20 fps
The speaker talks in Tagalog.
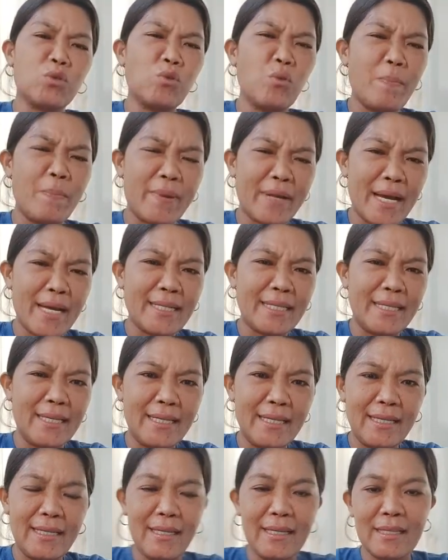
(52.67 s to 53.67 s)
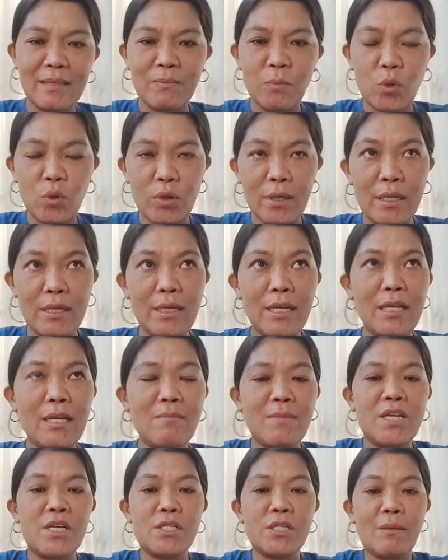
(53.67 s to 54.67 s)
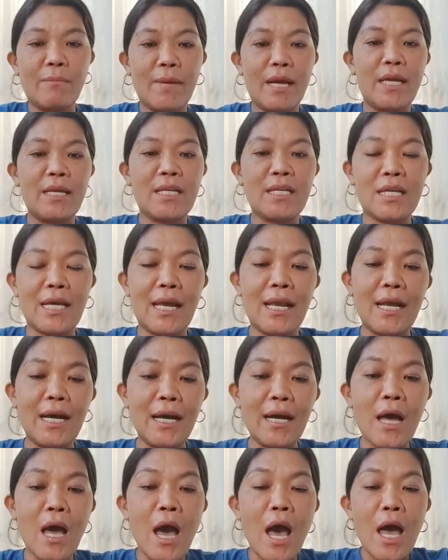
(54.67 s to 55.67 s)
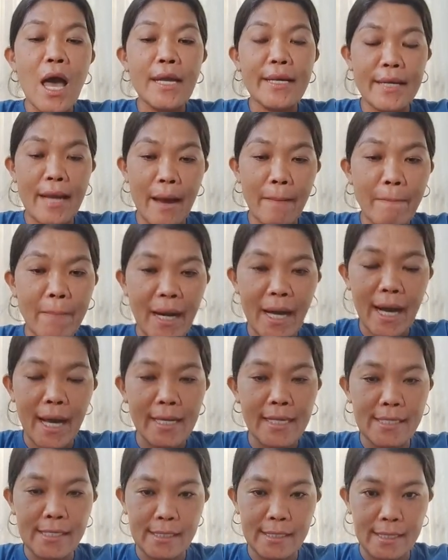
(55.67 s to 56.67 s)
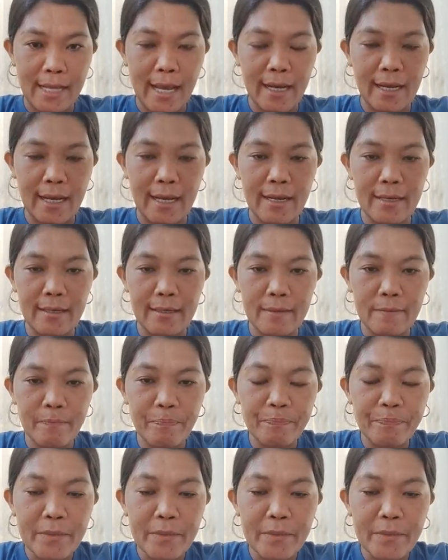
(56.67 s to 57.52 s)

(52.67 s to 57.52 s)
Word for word: Sobrang init po. Na hindi naman siya mainit kaya lang napakalinsangan.